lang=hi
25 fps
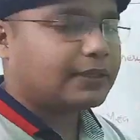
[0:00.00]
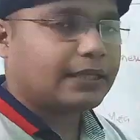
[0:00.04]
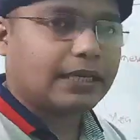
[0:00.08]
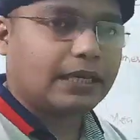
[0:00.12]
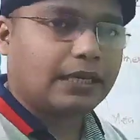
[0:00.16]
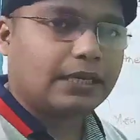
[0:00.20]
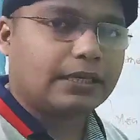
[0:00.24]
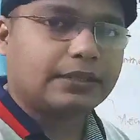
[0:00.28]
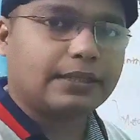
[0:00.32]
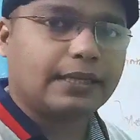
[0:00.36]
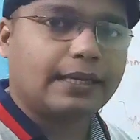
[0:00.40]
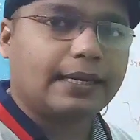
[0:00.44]
पर
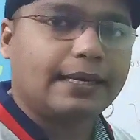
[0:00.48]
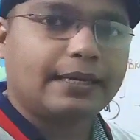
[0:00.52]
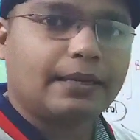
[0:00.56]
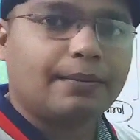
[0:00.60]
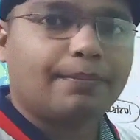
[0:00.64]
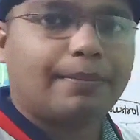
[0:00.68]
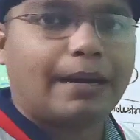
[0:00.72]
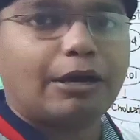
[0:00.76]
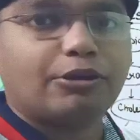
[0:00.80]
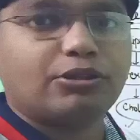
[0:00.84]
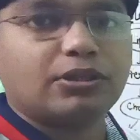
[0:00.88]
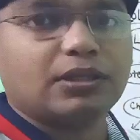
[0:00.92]
देख लेते हैं
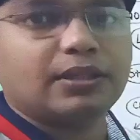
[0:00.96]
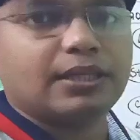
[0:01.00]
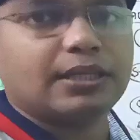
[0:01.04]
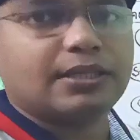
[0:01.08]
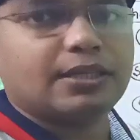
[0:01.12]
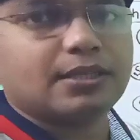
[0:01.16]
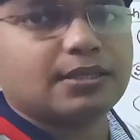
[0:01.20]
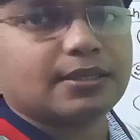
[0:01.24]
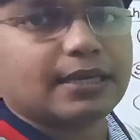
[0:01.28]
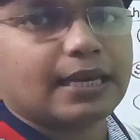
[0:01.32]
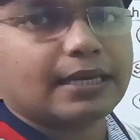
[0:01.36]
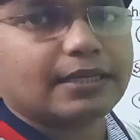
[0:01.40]
कि
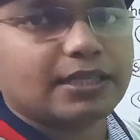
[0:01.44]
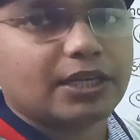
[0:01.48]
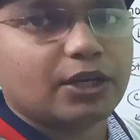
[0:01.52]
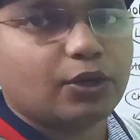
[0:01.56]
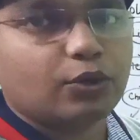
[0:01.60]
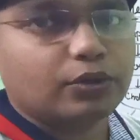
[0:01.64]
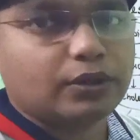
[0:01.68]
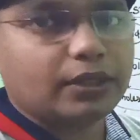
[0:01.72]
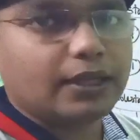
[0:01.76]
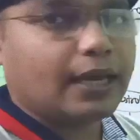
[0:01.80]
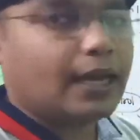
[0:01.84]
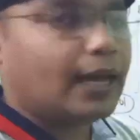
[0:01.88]
बायोसिंथेसिस
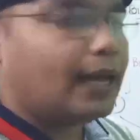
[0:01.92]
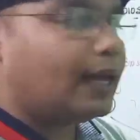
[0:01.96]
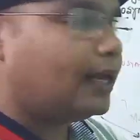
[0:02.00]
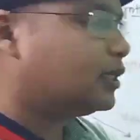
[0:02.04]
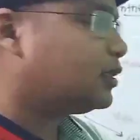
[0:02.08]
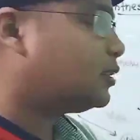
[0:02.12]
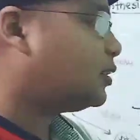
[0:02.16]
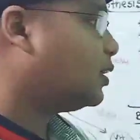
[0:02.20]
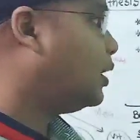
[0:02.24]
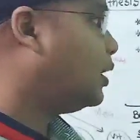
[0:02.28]
कैसी होती है